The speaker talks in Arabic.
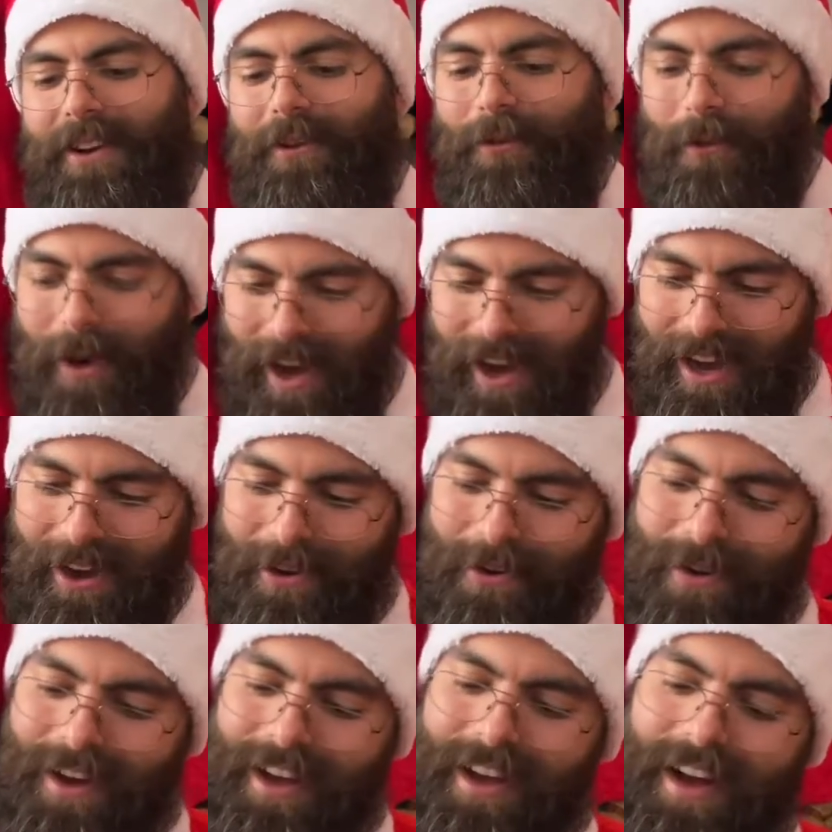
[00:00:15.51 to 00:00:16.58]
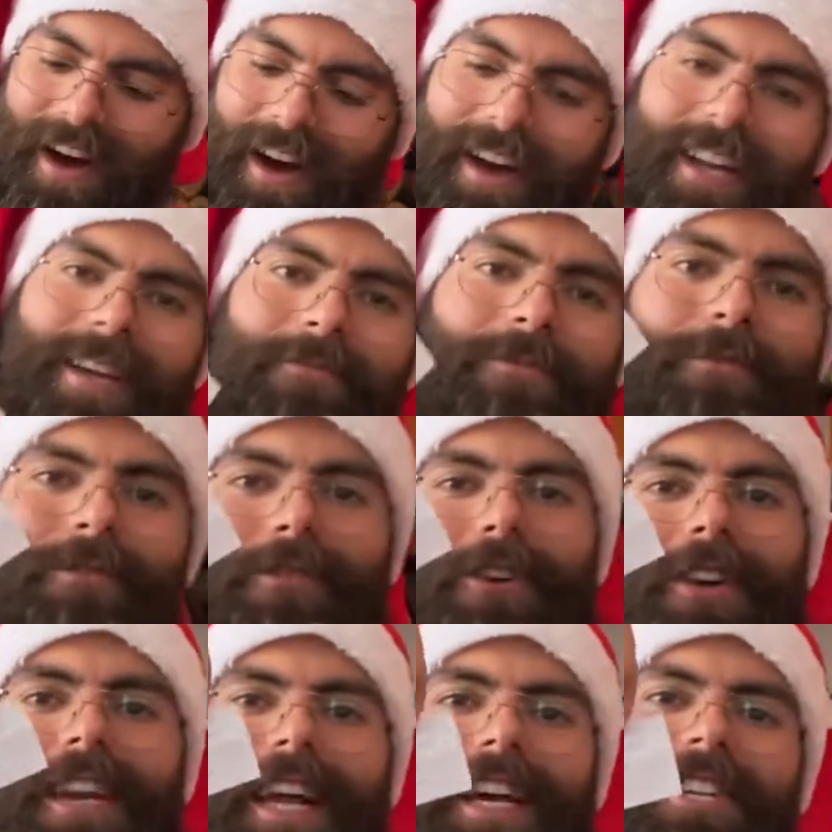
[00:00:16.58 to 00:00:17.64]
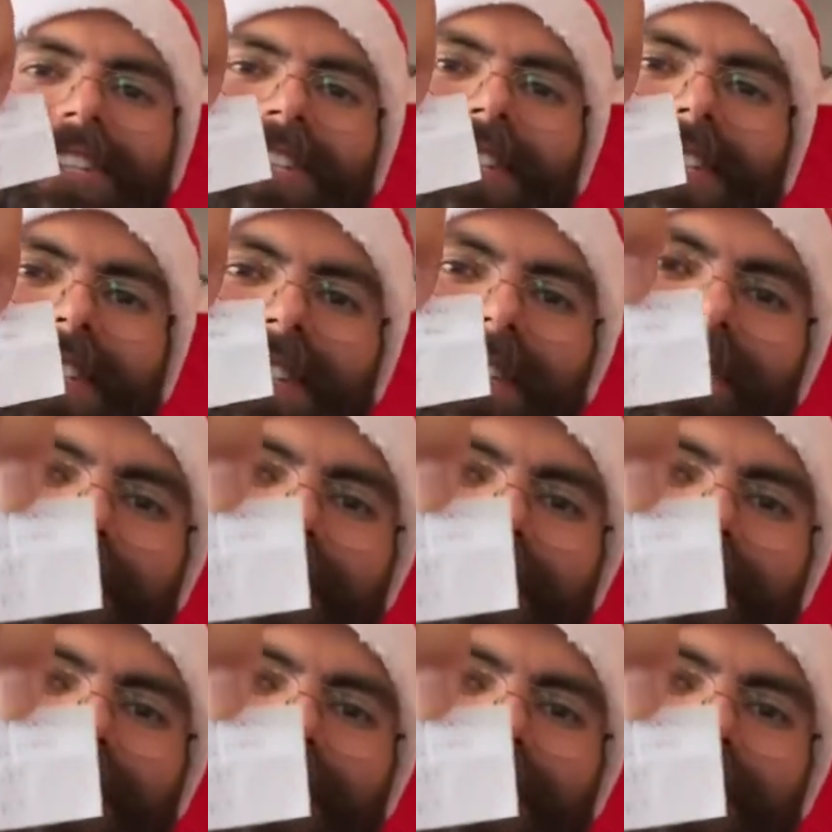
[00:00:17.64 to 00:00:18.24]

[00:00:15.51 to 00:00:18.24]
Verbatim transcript: واو هاني مون كولكشن